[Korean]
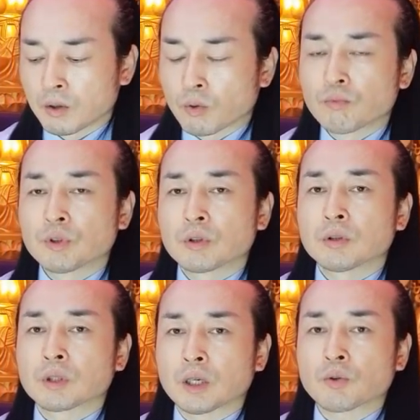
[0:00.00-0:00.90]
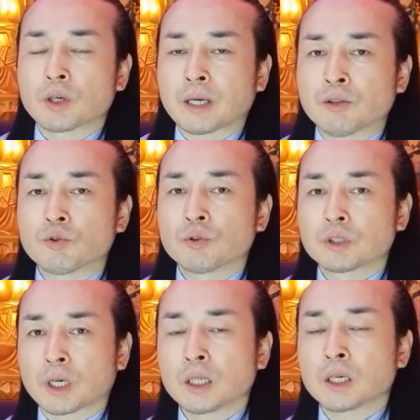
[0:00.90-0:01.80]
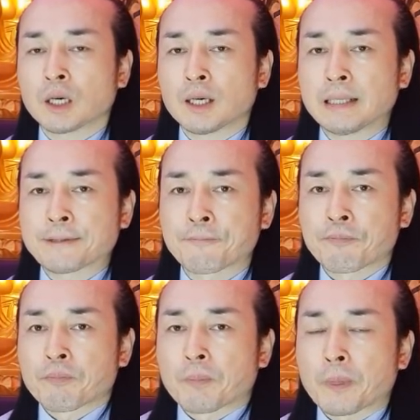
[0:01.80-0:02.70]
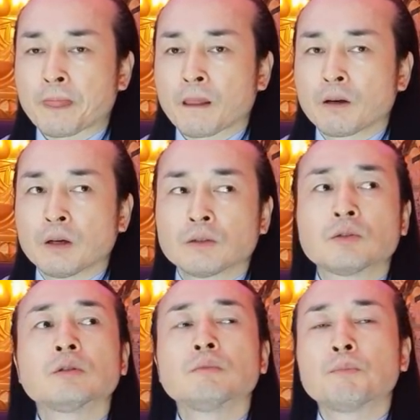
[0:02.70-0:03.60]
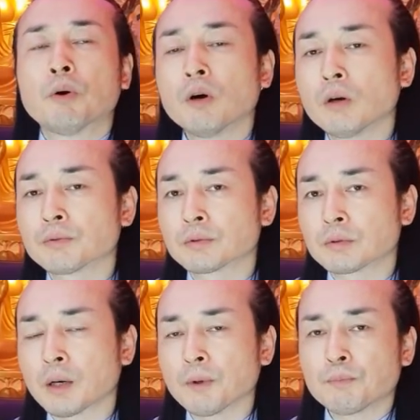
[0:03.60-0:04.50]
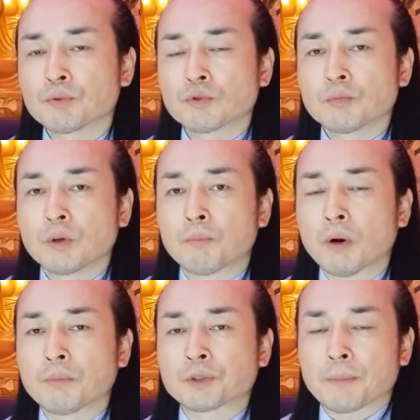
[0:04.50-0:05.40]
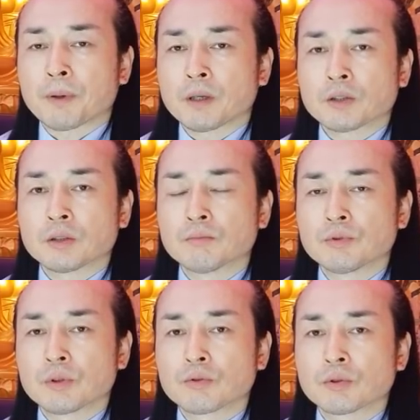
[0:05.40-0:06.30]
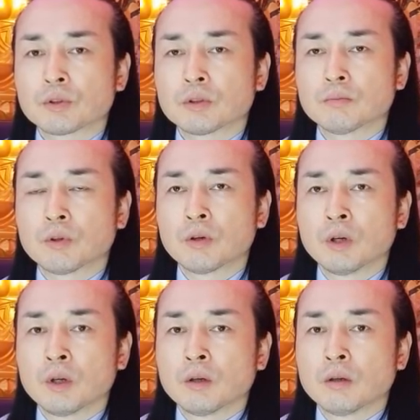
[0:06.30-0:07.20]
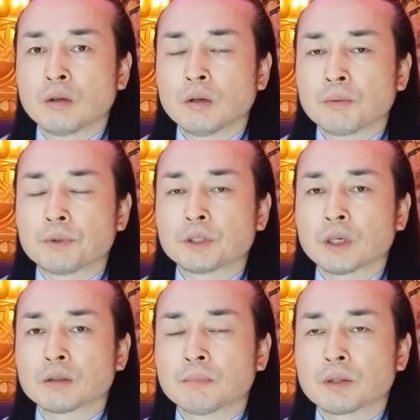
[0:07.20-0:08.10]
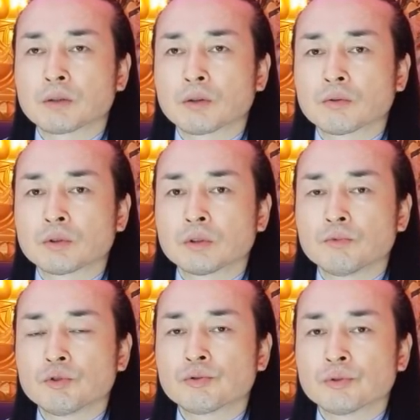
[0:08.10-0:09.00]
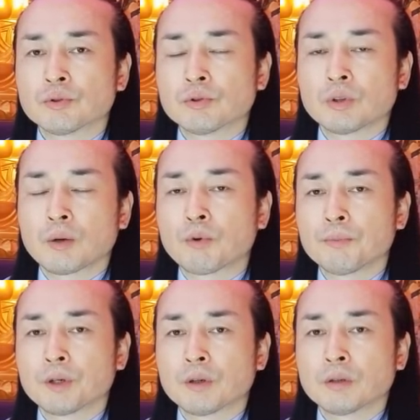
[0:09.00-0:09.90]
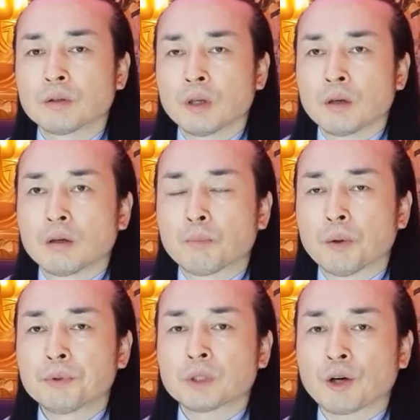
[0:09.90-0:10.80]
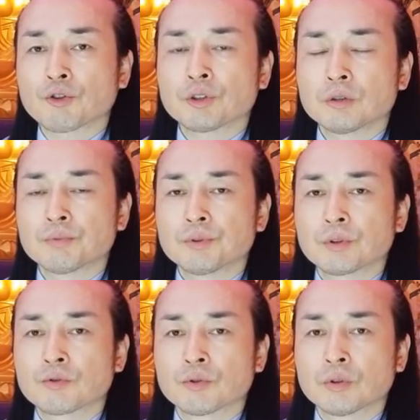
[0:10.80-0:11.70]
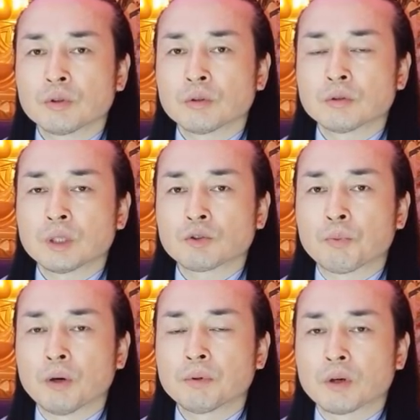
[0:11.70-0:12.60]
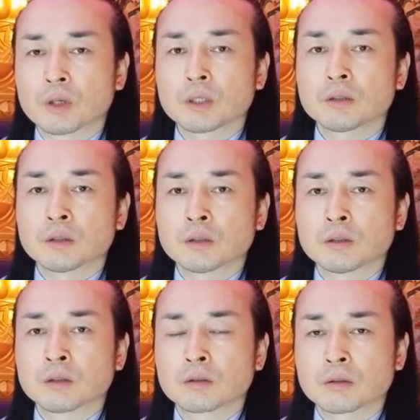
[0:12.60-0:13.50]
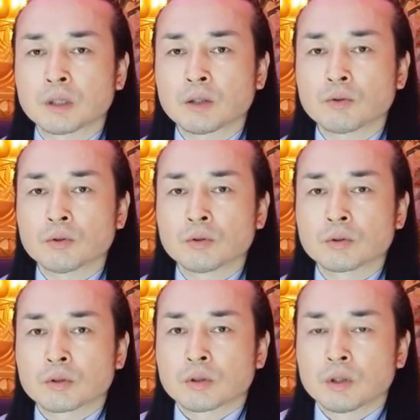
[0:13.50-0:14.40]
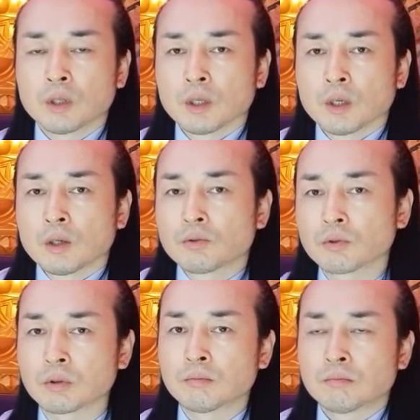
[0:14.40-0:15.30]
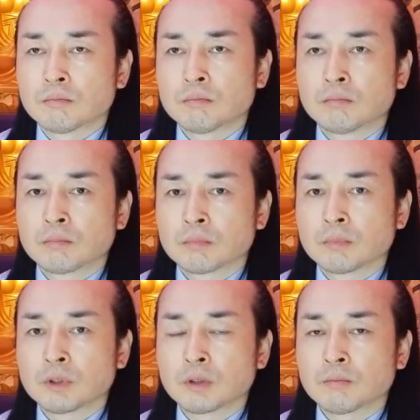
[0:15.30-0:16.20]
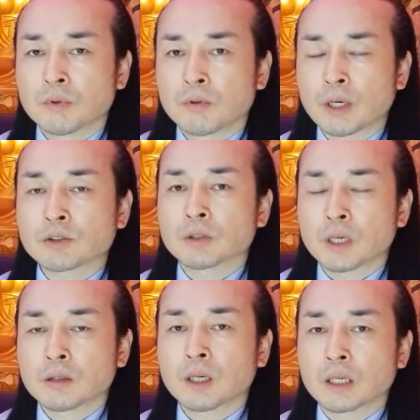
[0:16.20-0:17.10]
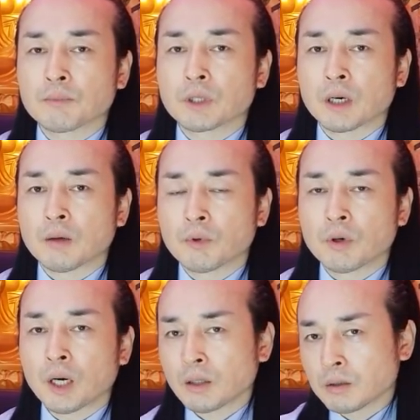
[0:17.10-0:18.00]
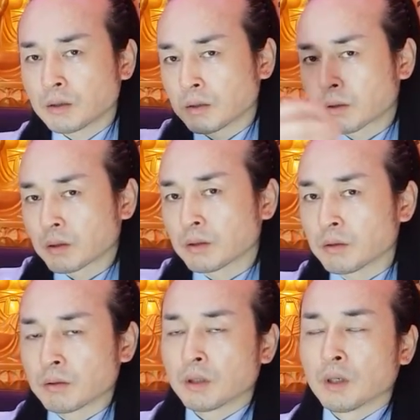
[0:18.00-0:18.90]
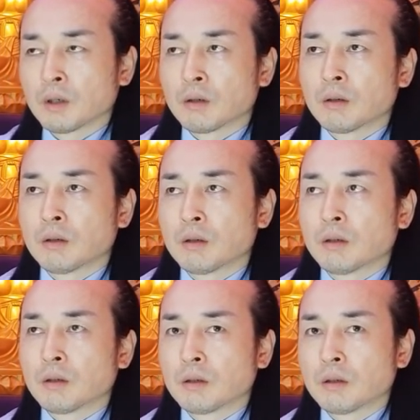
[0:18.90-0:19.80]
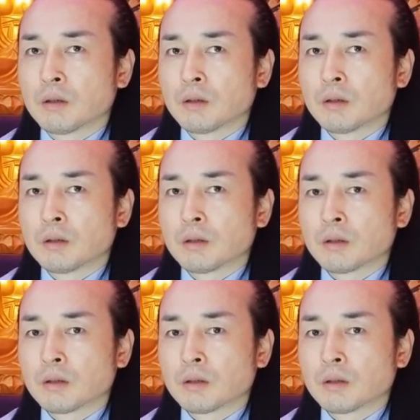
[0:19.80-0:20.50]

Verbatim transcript: 공무원들은 계속해서 안 좋은 짓 하니까. 응? 음? 지금 뭐 법, 사법부도 뭐 법 재판하시는 분들도 지금 뭐, 어? 비자금 만들었고, 지금 뉴스에 보면 법을 다루시는 분들도 어, 아주 법을 어기는 그런 행동들을 조금, 음, 이거는 뭐 확정난 건 아닙니다. 뭐 하는 그런, 어,